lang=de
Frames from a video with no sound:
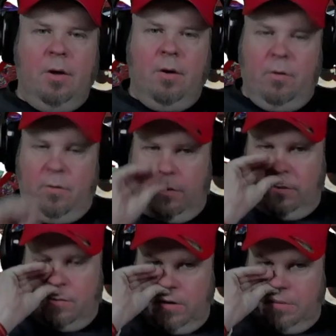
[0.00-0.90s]

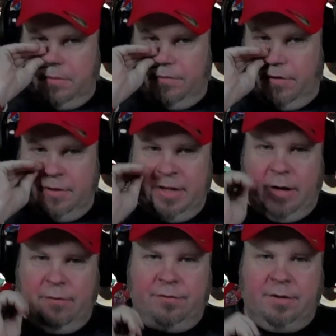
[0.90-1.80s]
Und kurz bevor sie
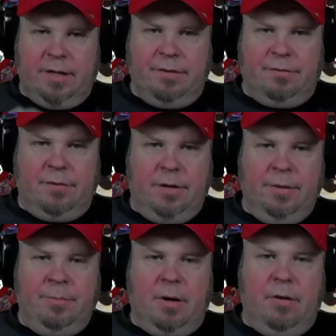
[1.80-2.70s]
auftreff,
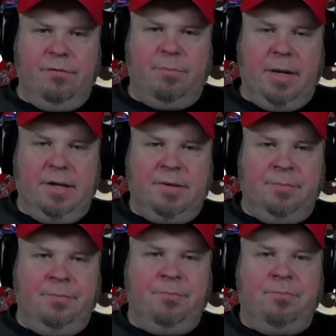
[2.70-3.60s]
äh,
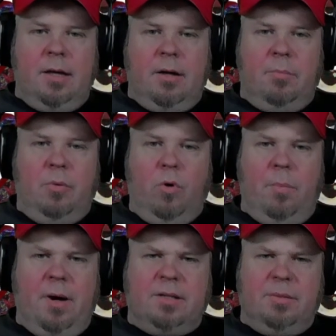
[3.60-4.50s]
aufbrechen,
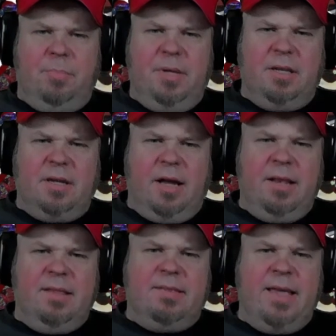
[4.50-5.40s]
beobachtet Peter
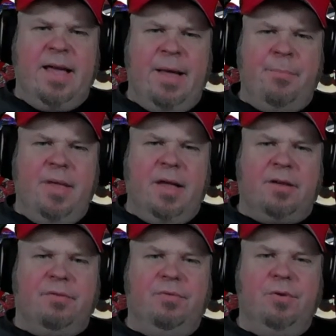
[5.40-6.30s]
einen sehr
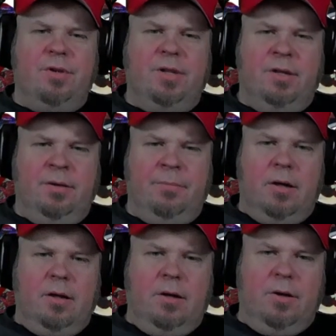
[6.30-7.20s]
merkwürdigen
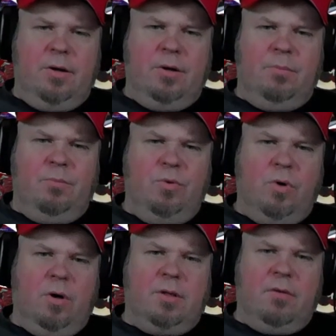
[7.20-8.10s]
ähm,
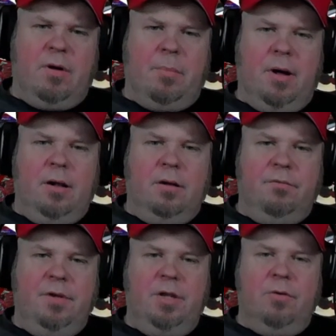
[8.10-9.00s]
ja, sagen wir mal,
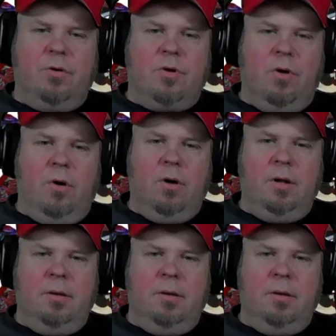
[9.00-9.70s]
Videocall